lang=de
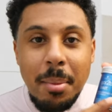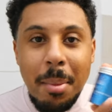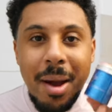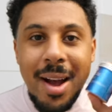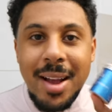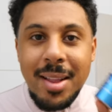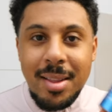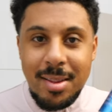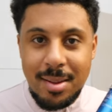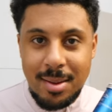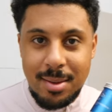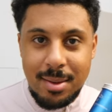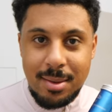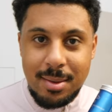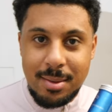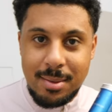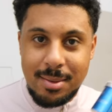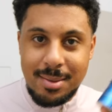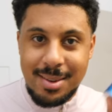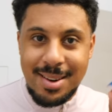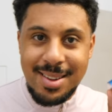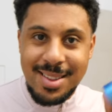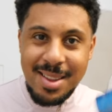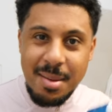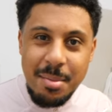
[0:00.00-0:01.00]
gemacht sind,
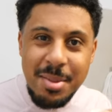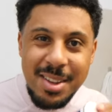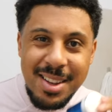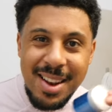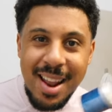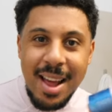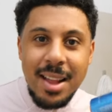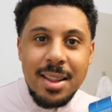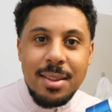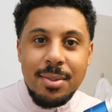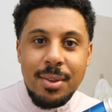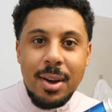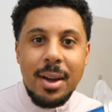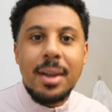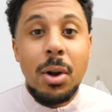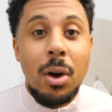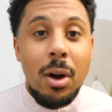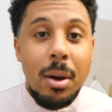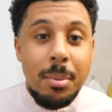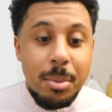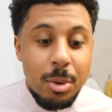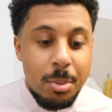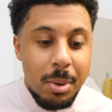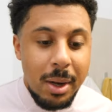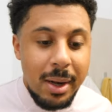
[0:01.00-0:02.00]
nachdem sie nass waren, noch
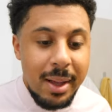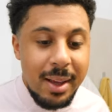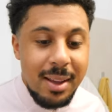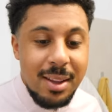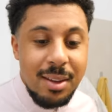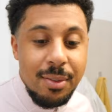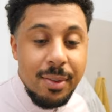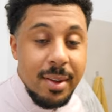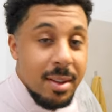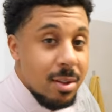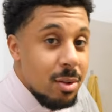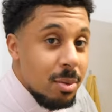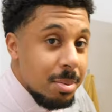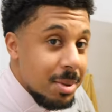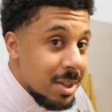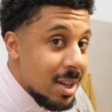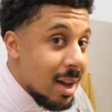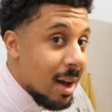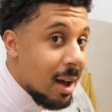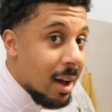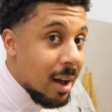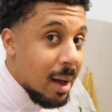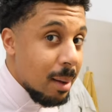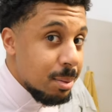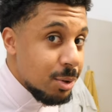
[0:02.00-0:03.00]
am überlegen, ich weiß nicht, ob ich die
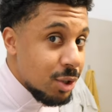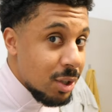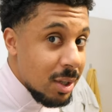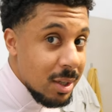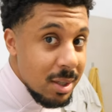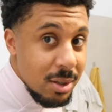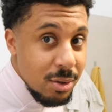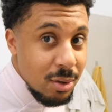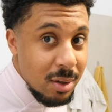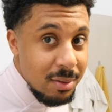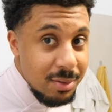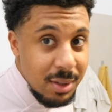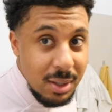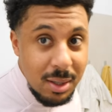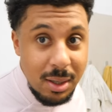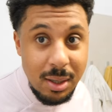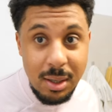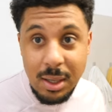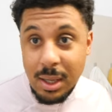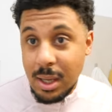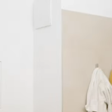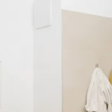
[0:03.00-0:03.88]
Haare abschneiden soll wieder.